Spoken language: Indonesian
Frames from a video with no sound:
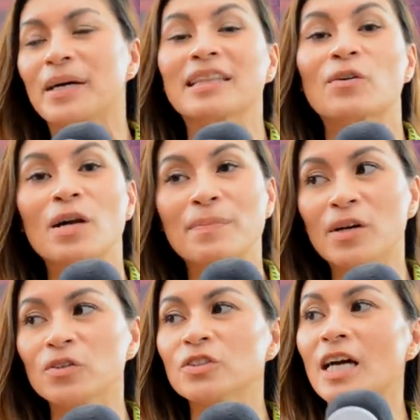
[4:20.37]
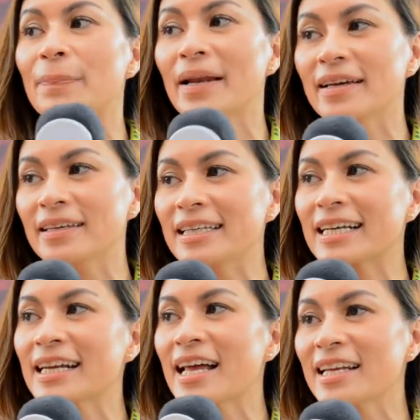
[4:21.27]
juga banyak pengetahuan baru terus
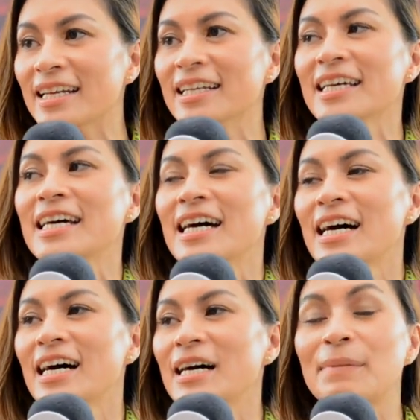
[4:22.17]
apalagi dikenalin